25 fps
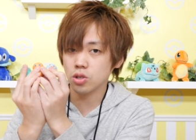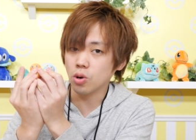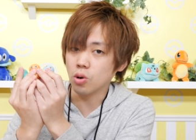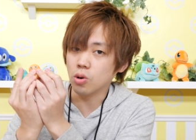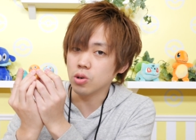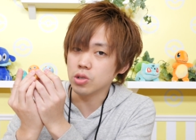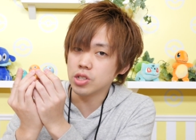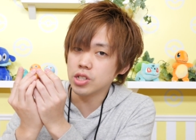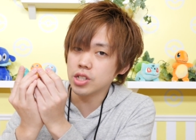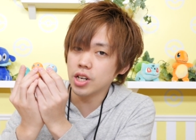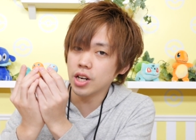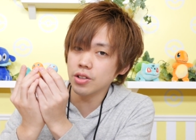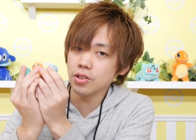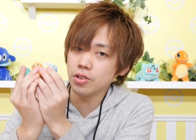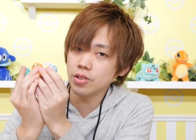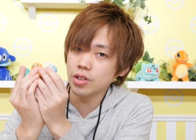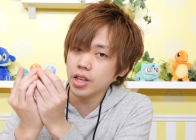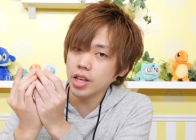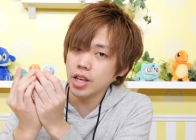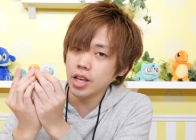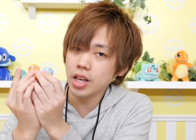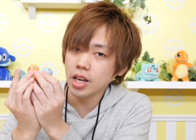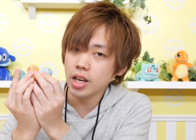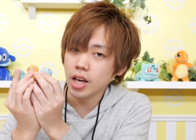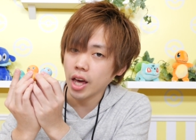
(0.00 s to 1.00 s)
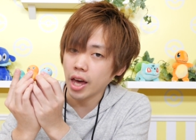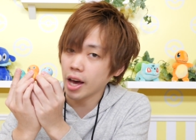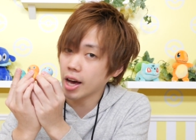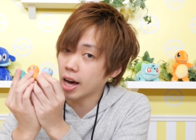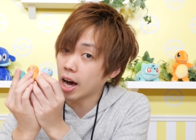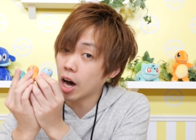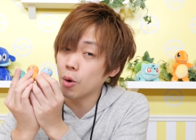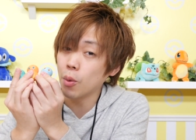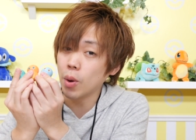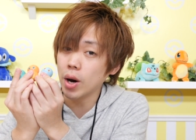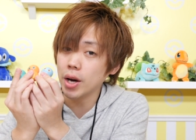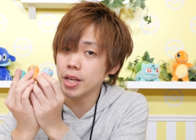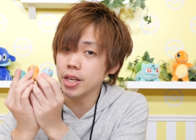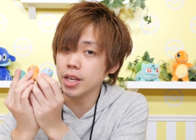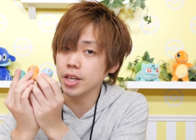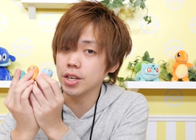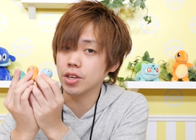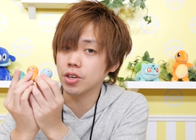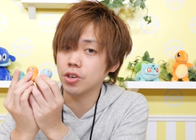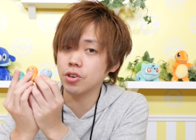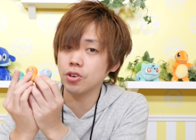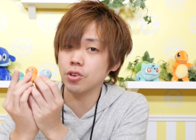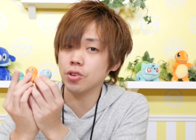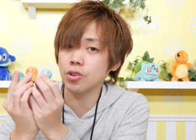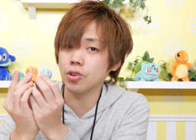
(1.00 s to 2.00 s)
そう、こちらのね、えー、かわいい
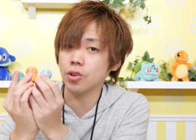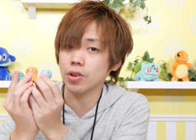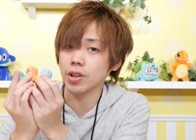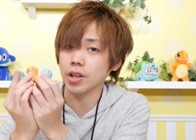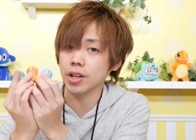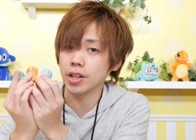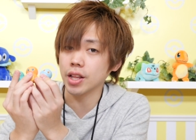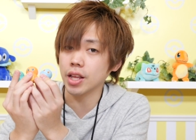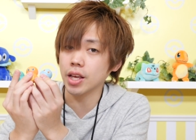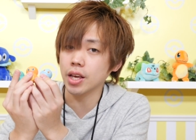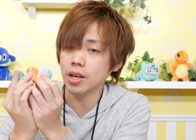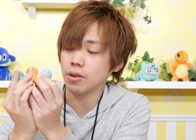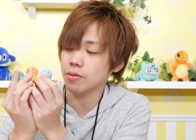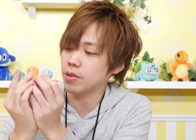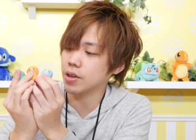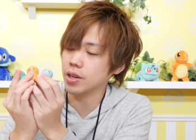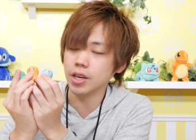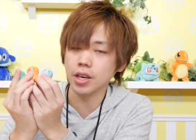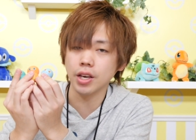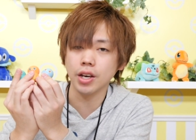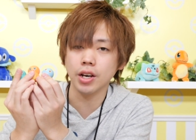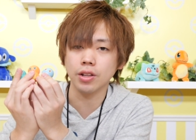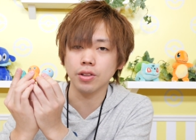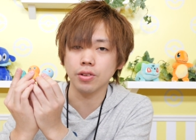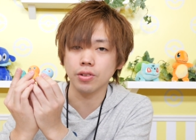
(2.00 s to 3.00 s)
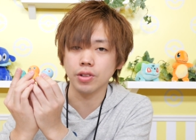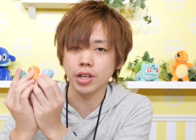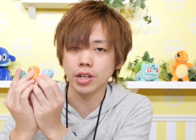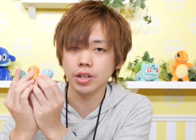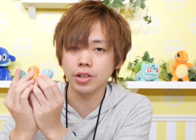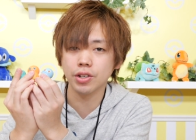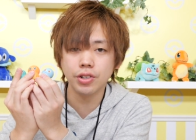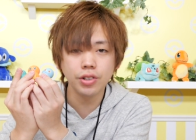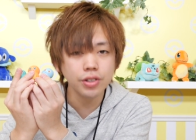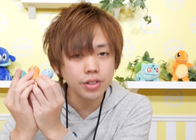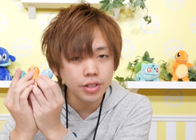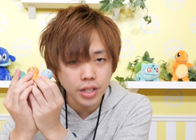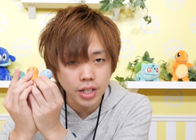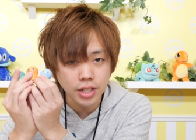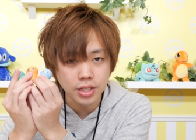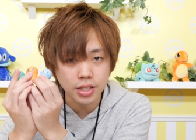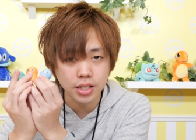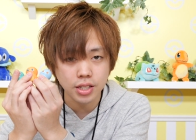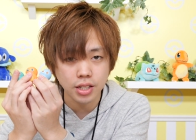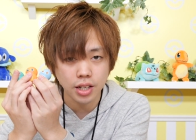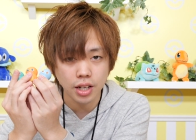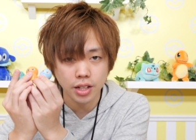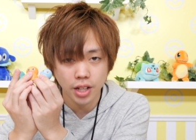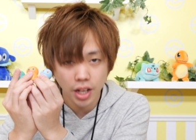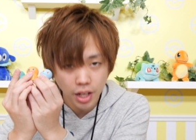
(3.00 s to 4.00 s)
キュートなね、フィギュアのね、
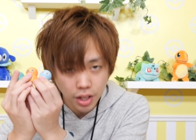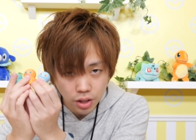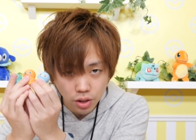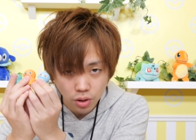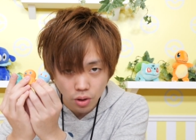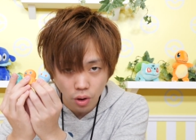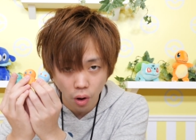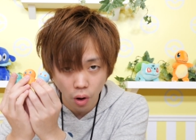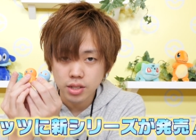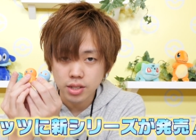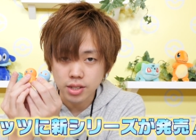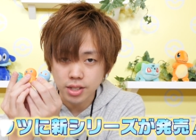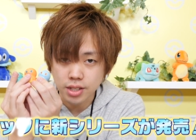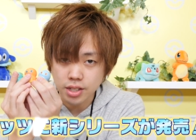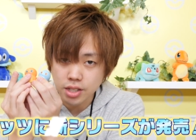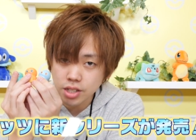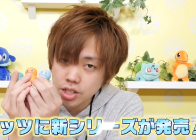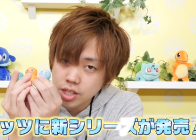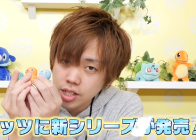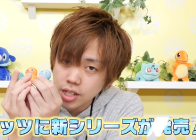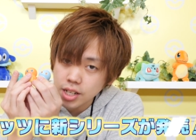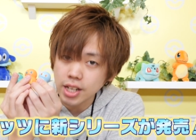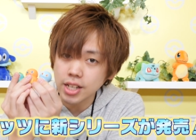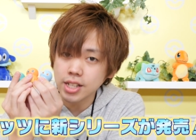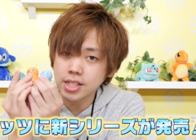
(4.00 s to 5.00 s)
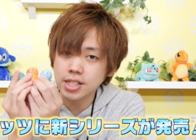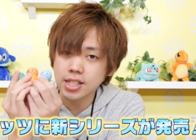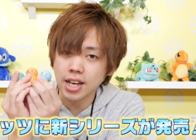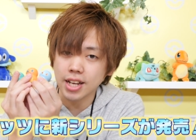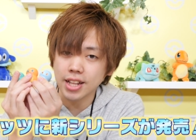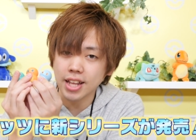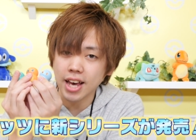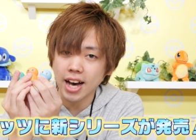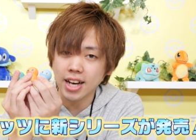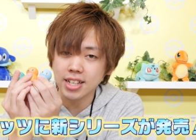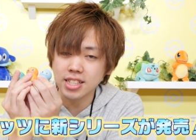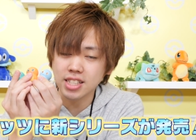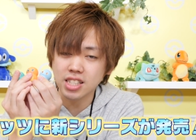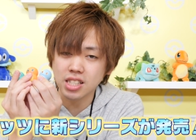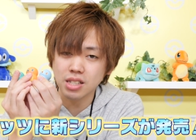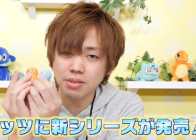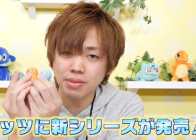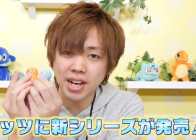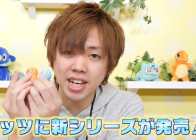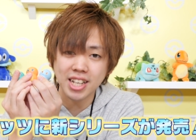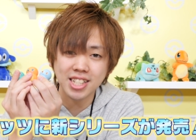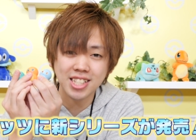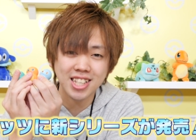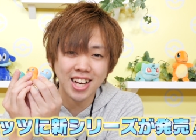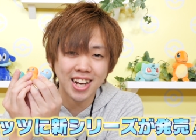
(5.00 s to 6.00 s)
クーナッツがなんと、新シリーズがね、発
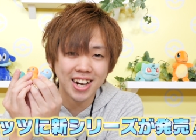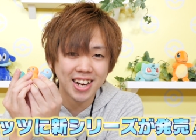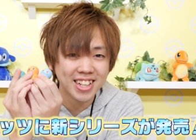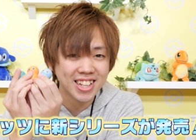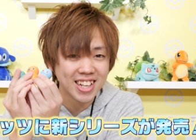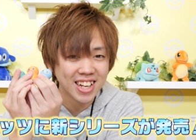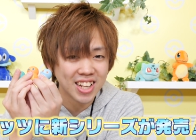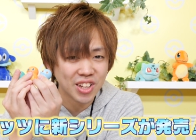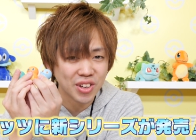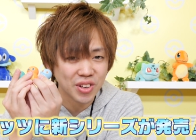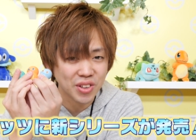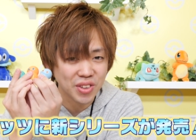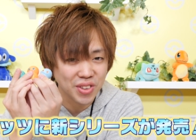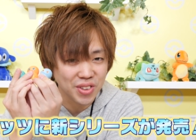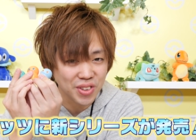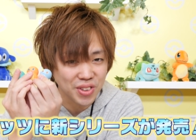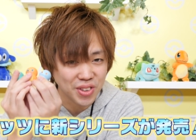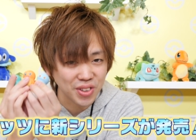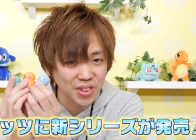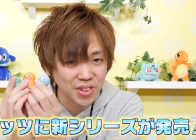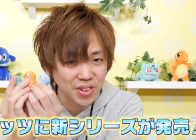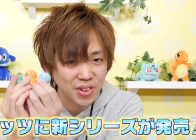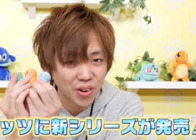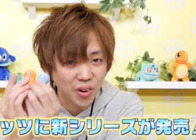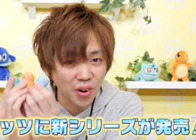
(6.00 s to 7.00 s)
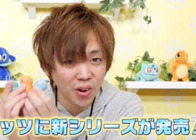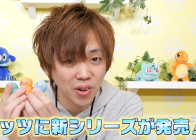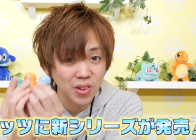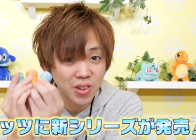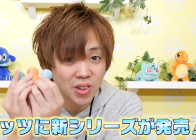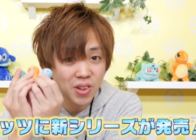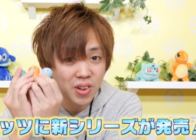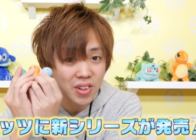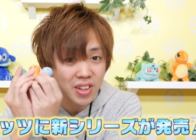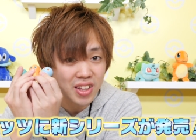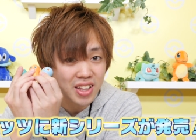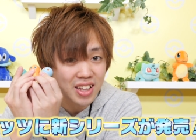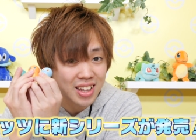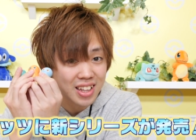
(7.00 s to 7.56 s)
売されたということ